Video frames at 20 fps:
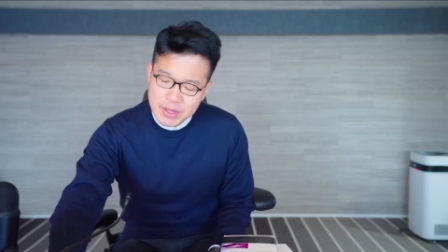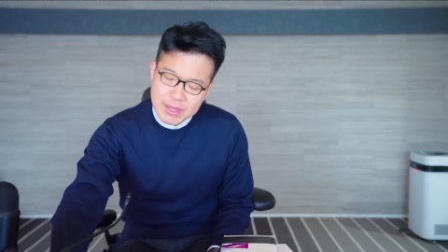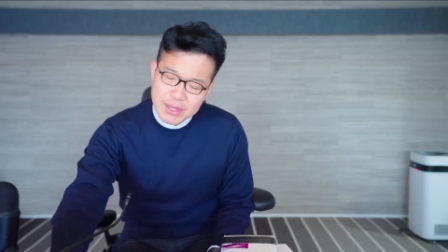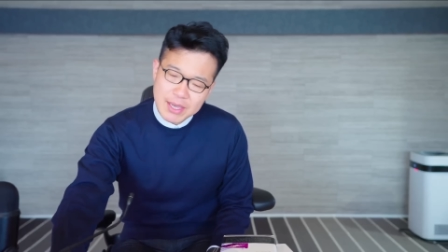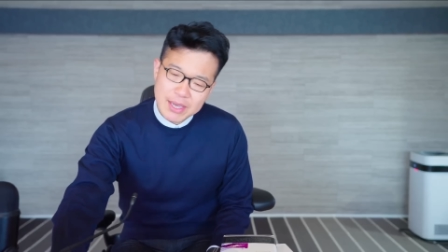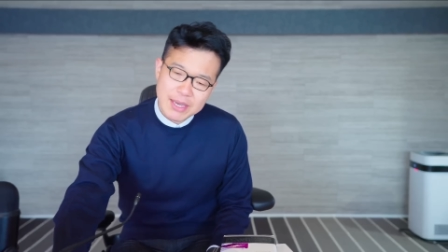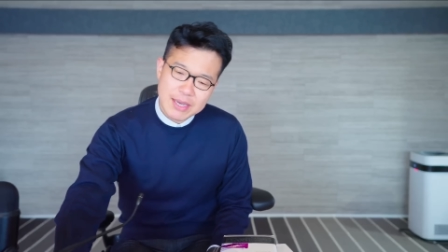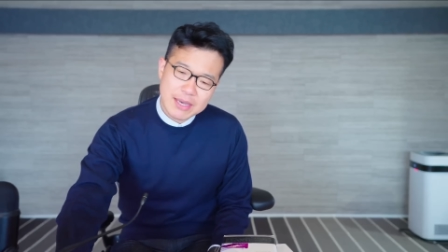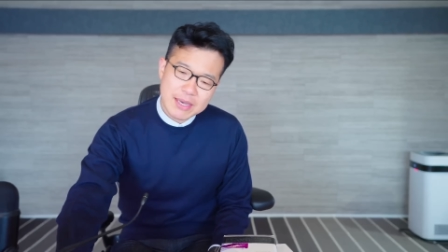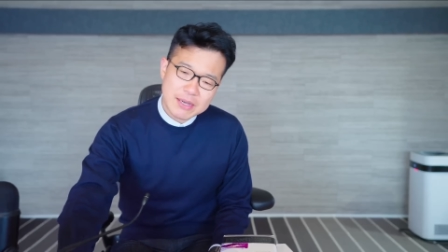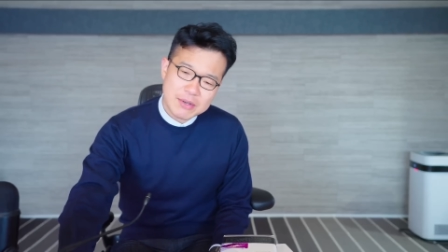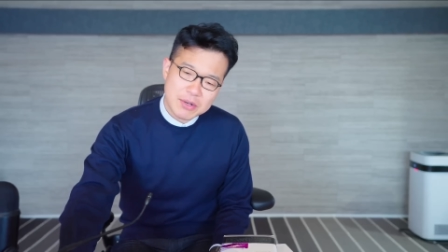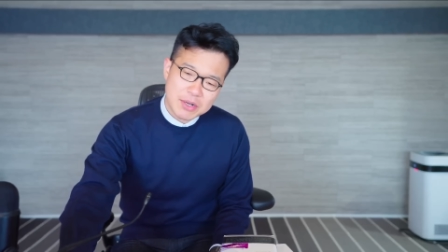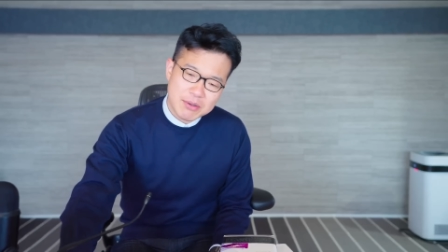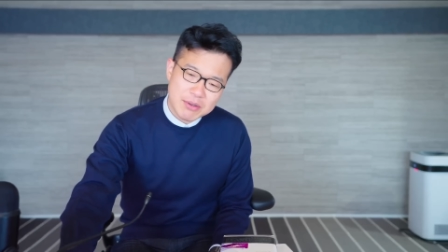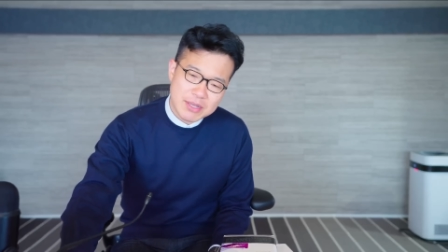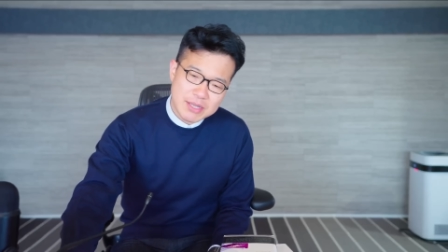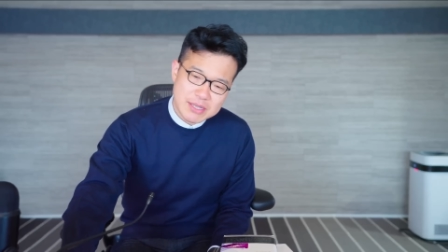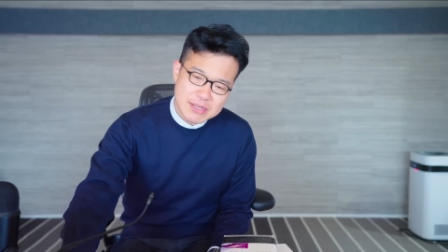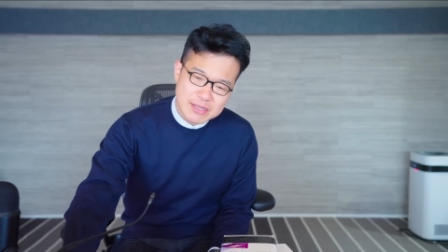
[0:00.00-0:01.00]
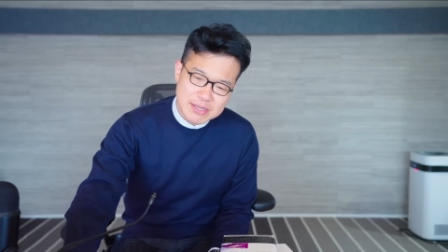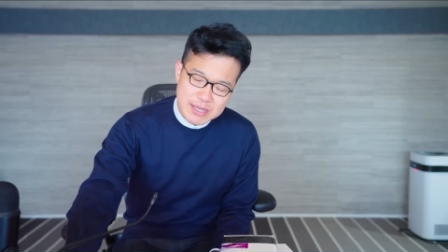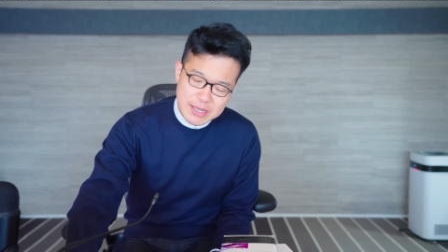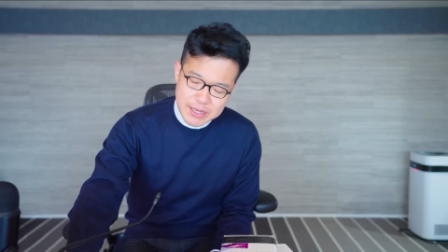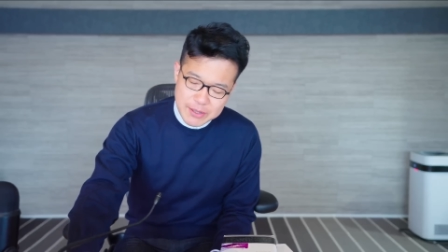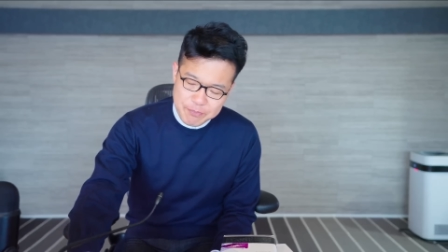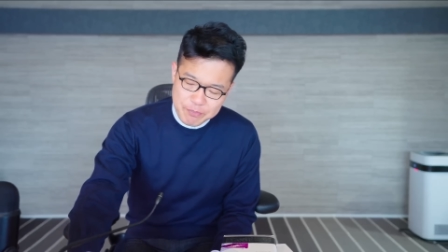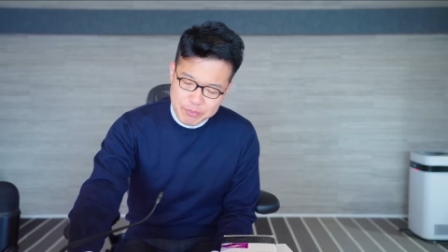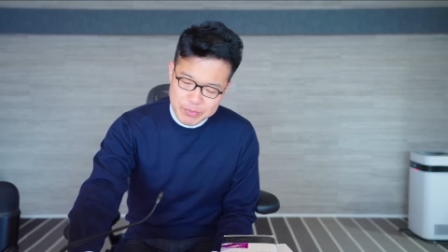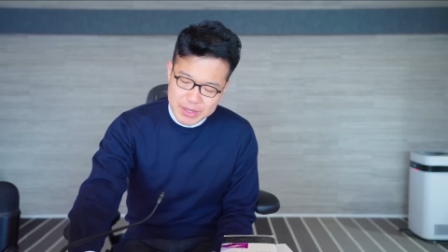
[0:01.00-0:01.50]
で、これはです
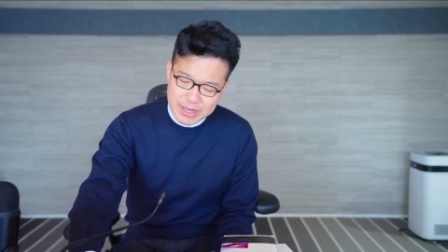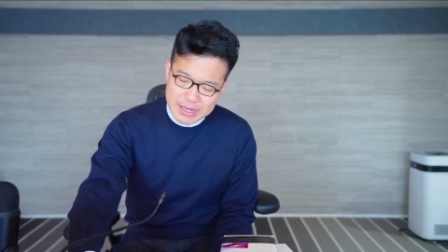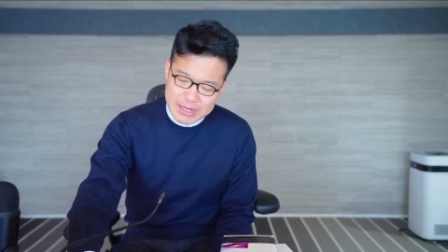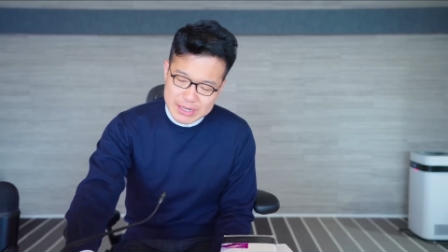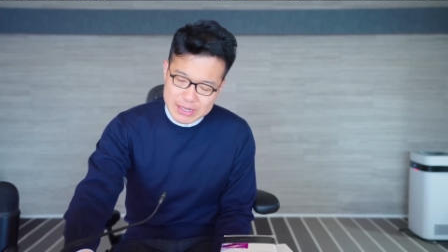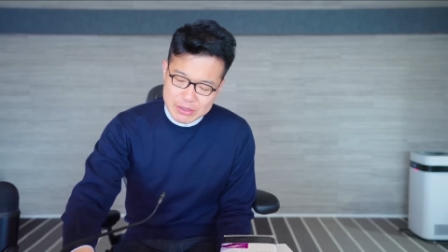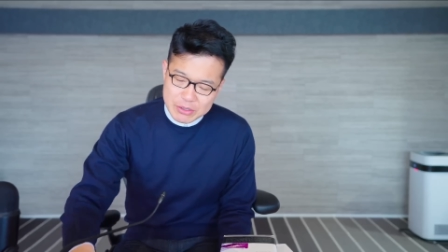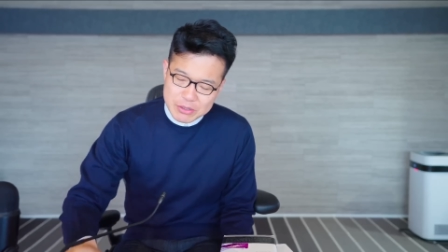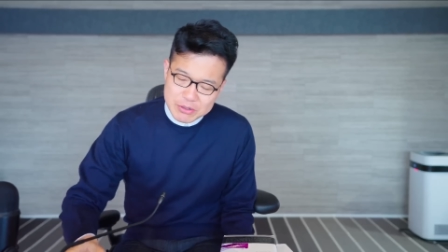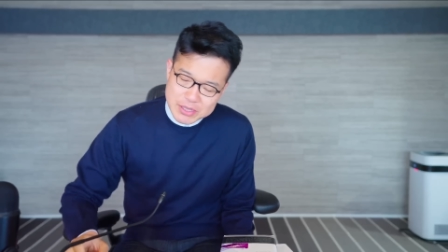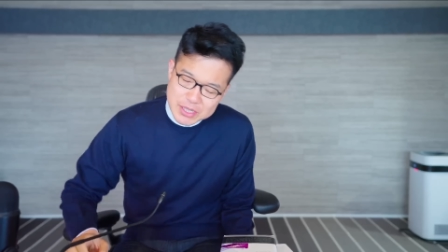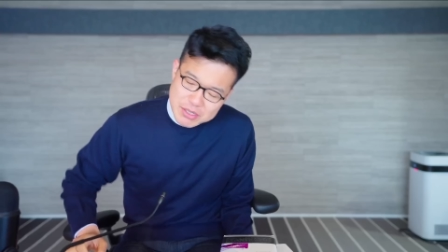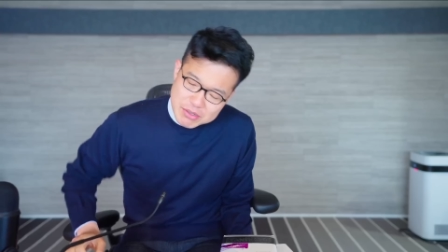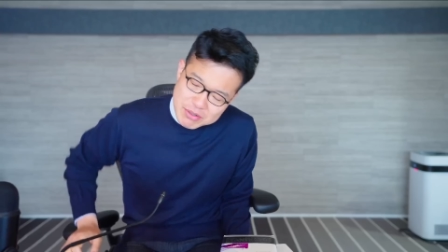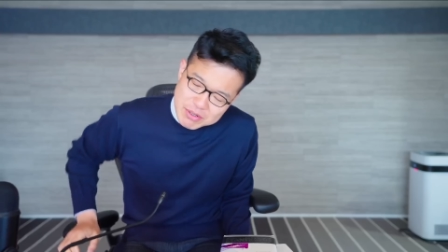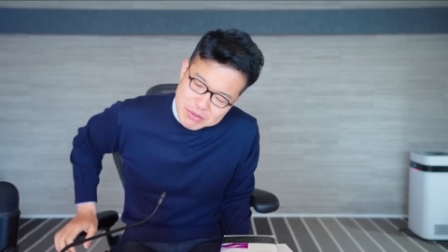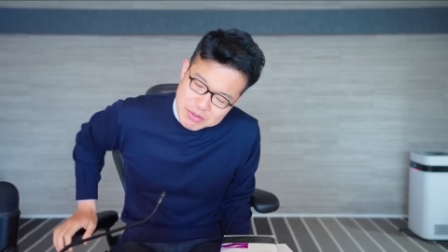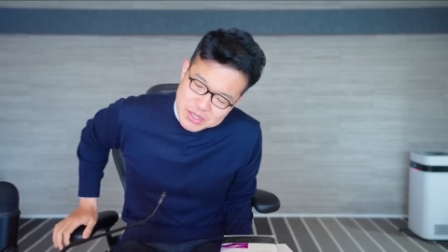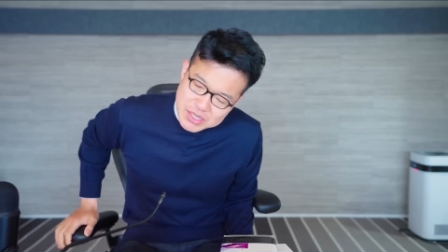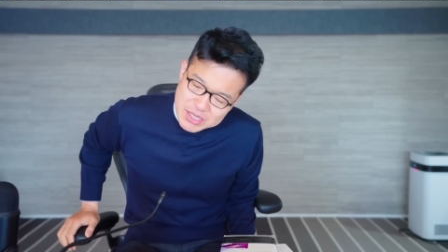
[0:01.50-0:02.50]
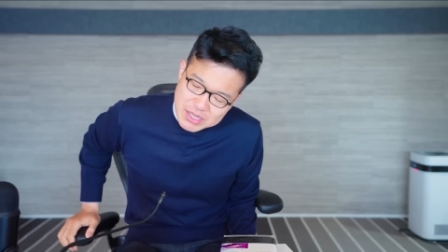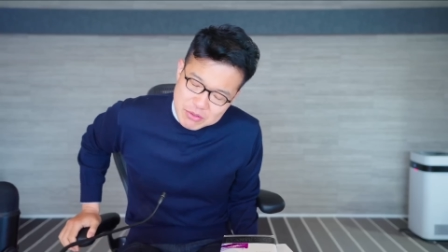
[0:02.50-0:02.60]
ね、私は富士